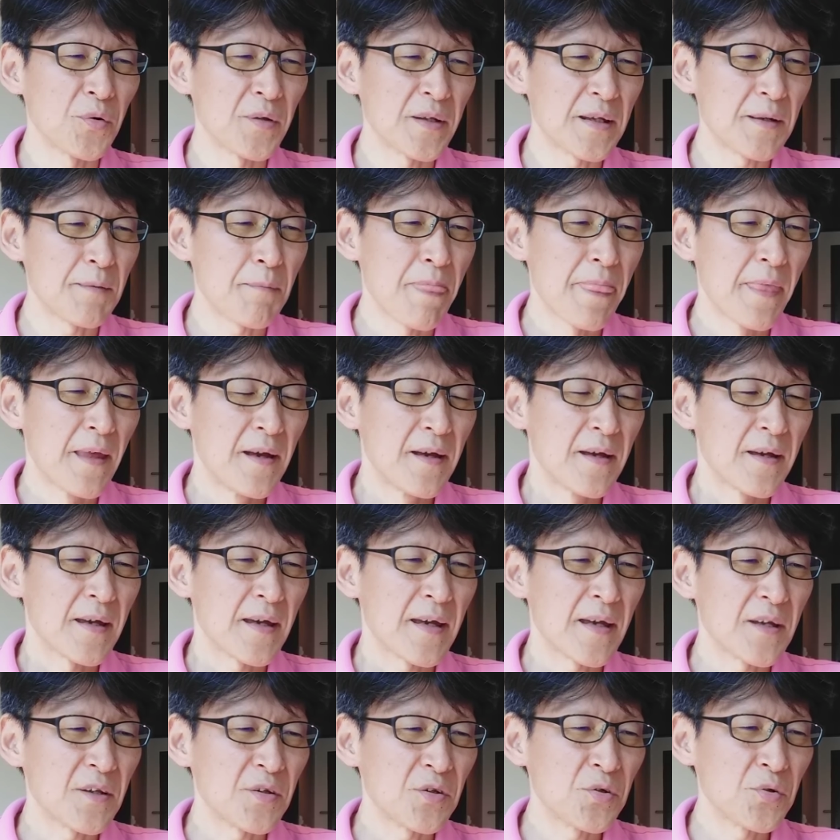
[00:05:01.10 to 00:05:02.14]
うに、
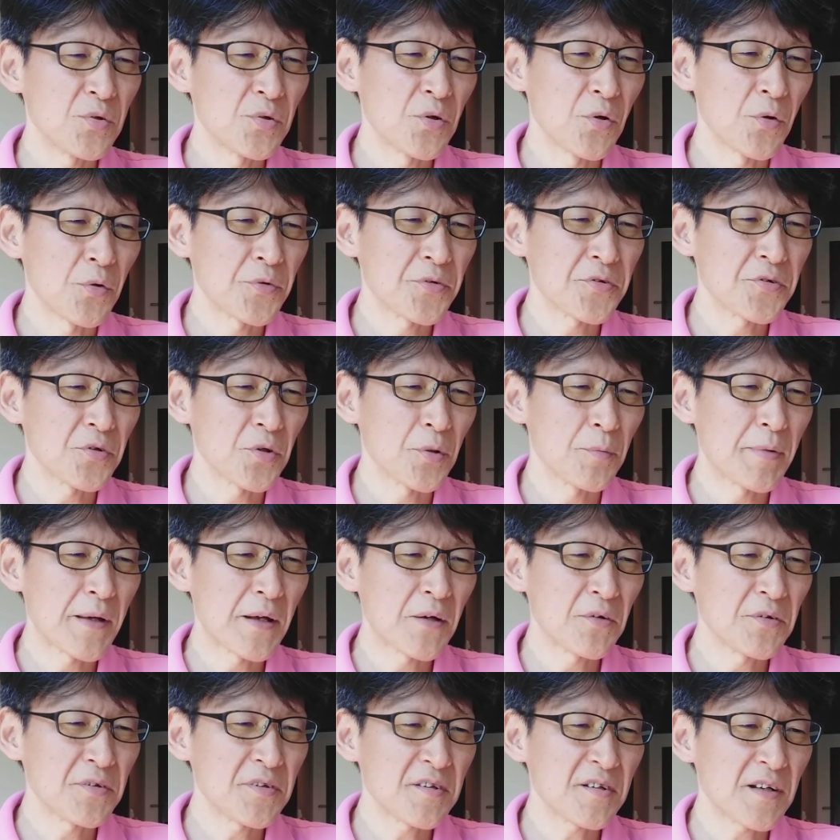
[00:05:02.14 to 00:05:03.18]
えー、ニューヨーク州の
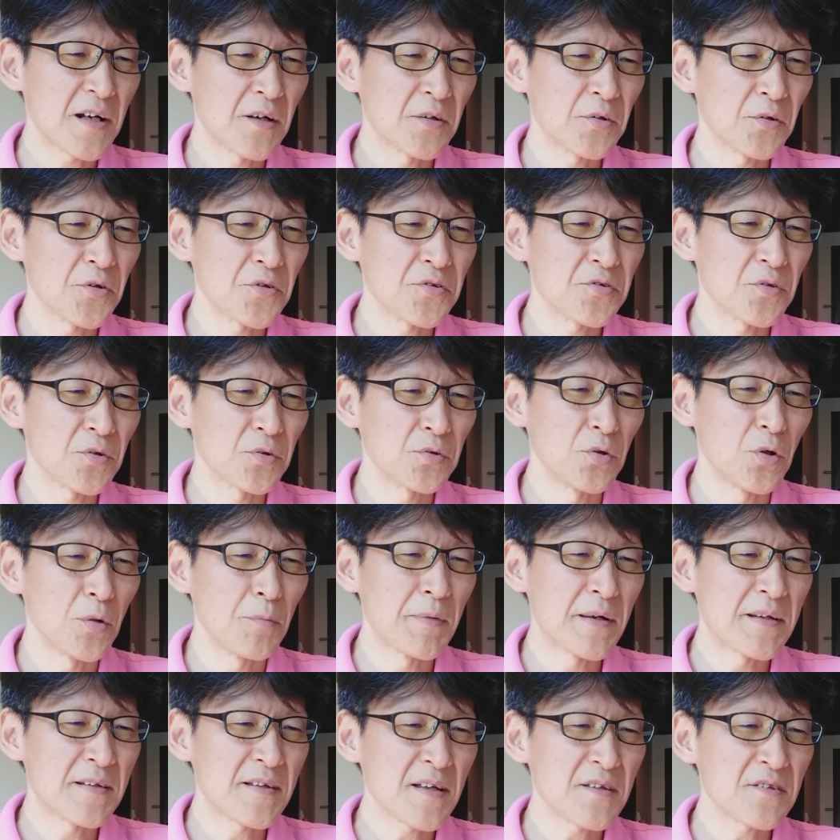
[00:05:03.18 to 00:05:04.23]
弁護士資格の取得を
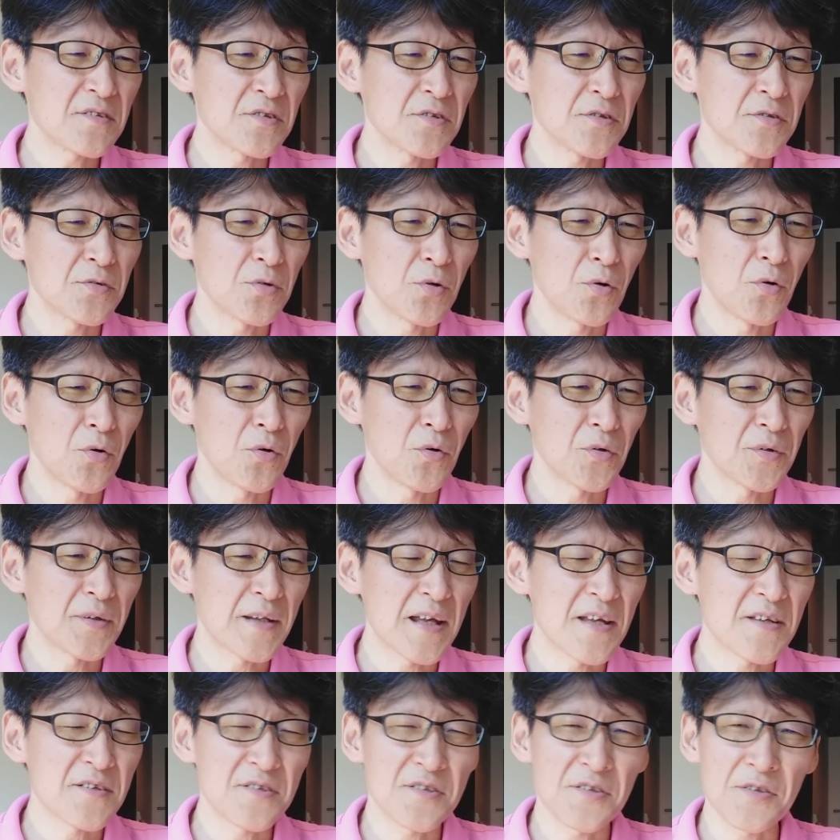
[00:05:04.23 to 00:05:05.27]
目指すそう
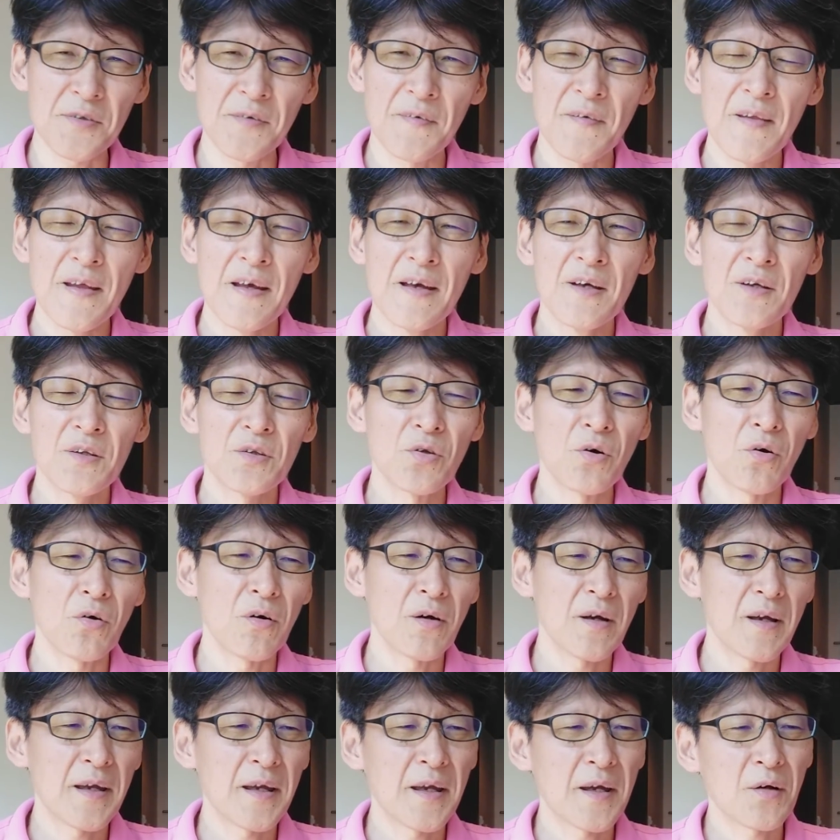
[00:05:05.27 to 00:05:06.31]
です
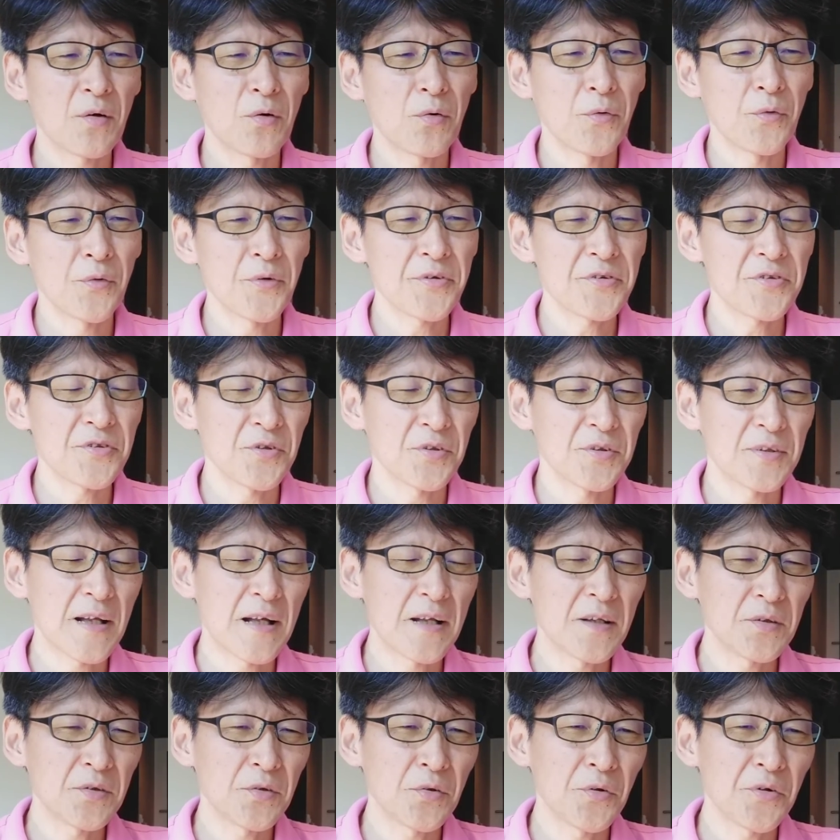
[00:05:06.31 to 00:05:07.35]
と、えー、皇室の
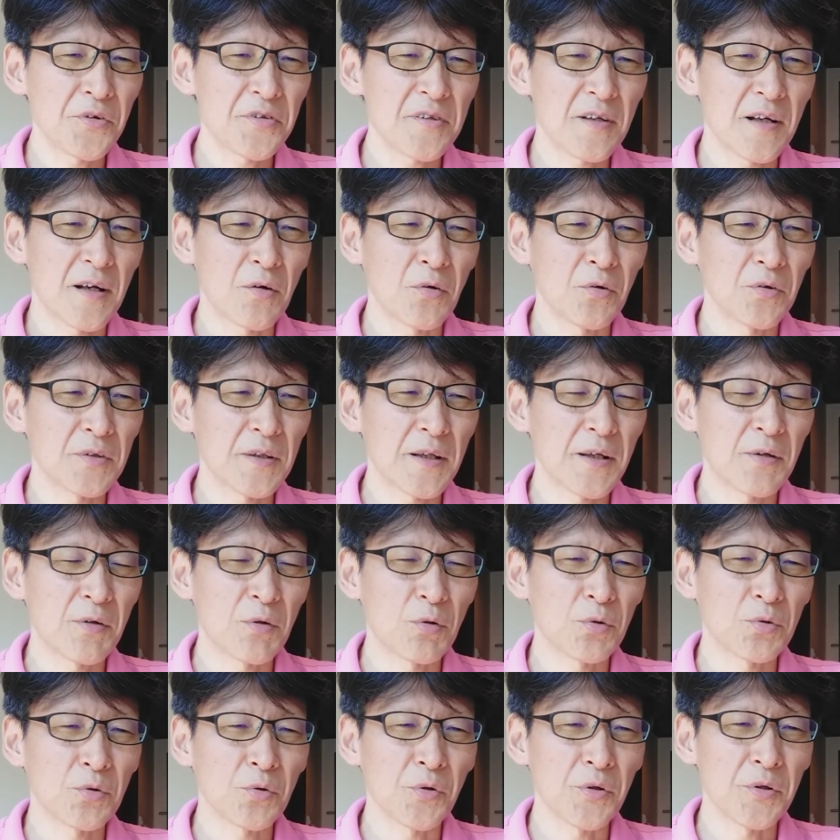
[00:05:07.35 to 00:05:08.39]
担当記者がこんなよう
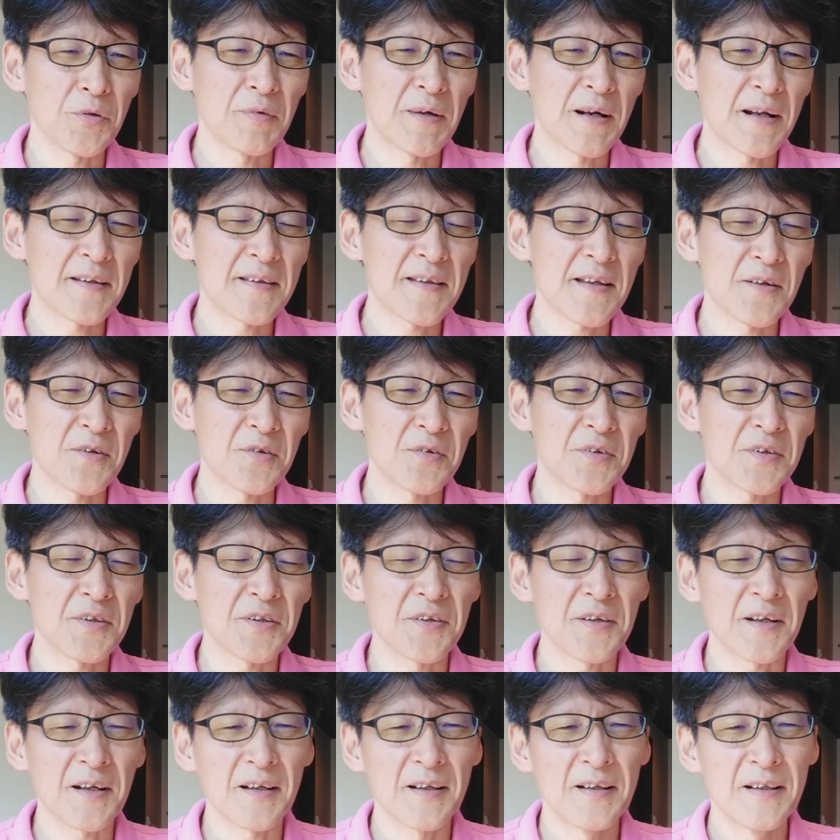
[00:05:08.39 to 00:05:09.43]
なことを言われてるっ
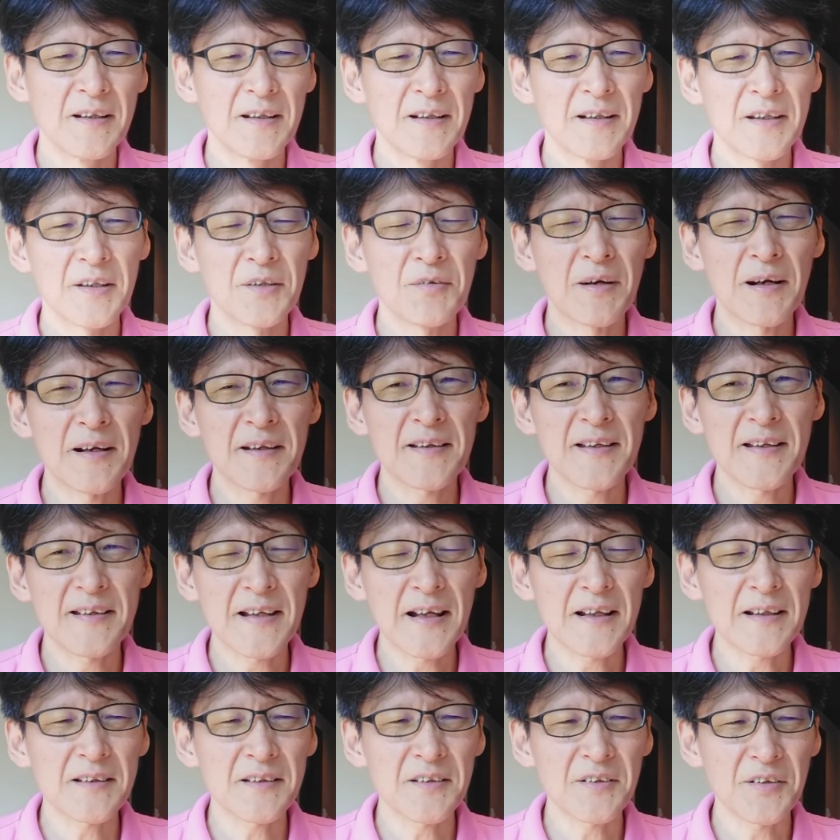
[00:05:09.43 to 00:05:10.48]
ていう、言われて
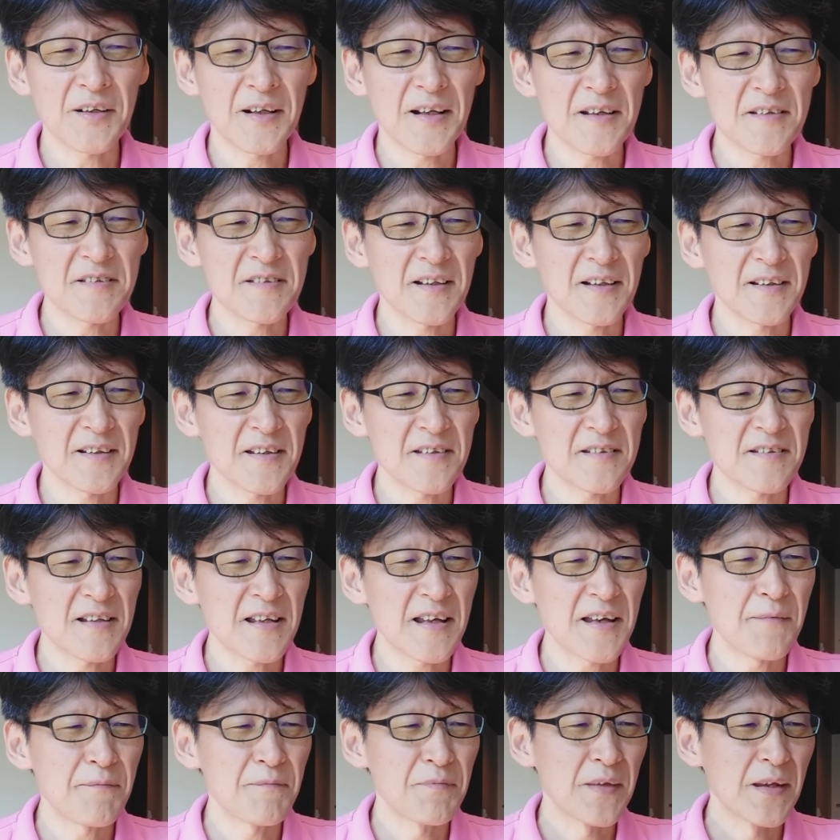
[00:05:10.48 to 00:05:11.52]
たっていう話なんです
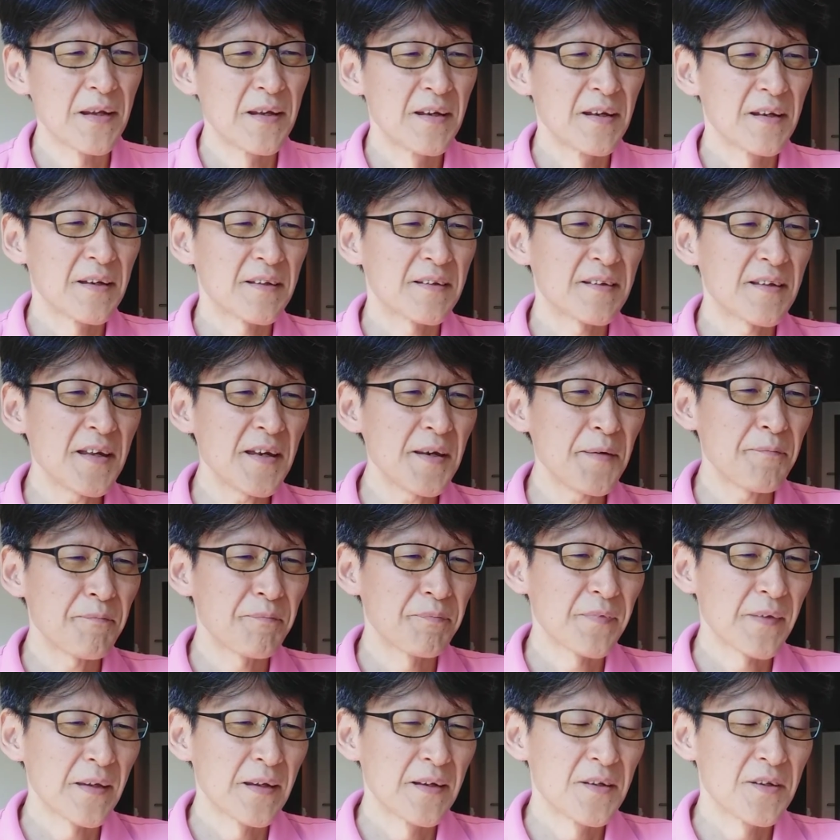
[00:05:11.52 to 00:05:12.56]
ね。
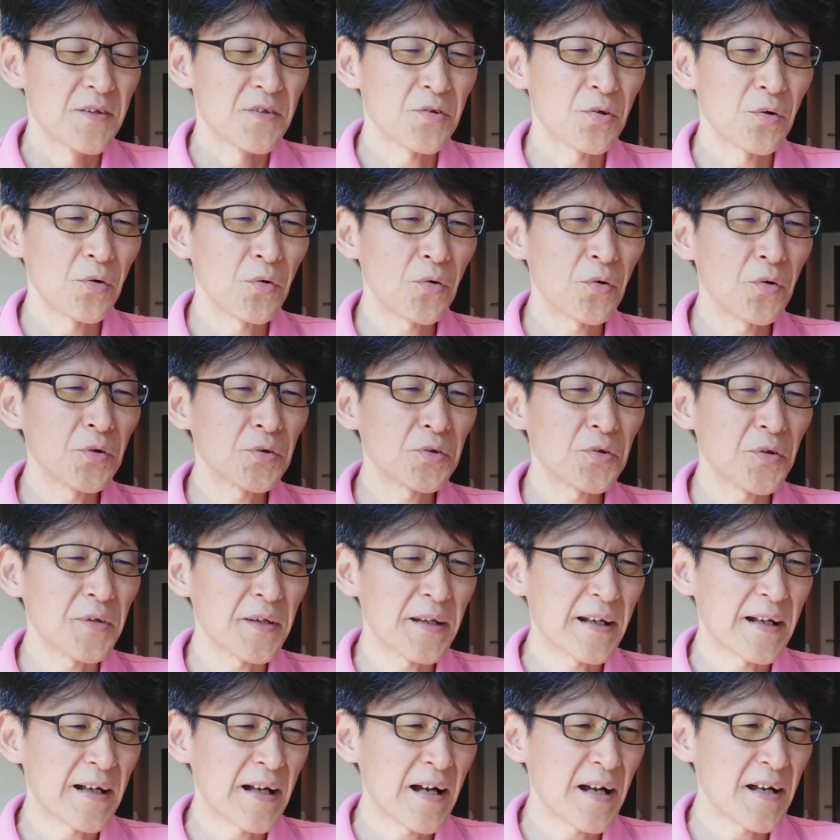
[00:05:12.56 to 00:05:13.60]
で、そのこと
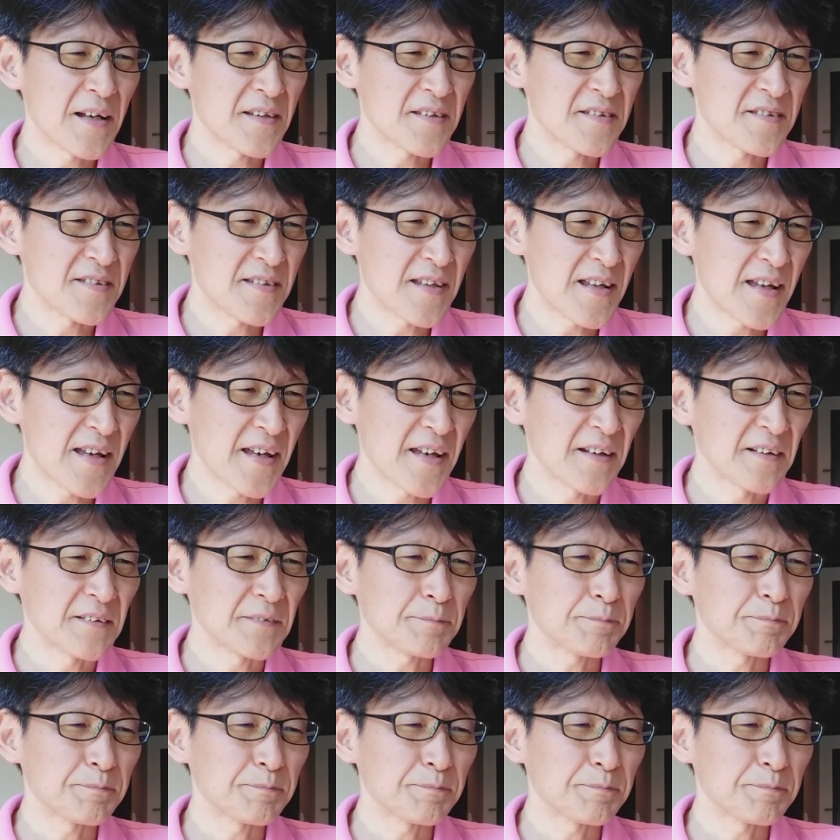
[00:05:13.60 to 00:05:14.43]
に関して、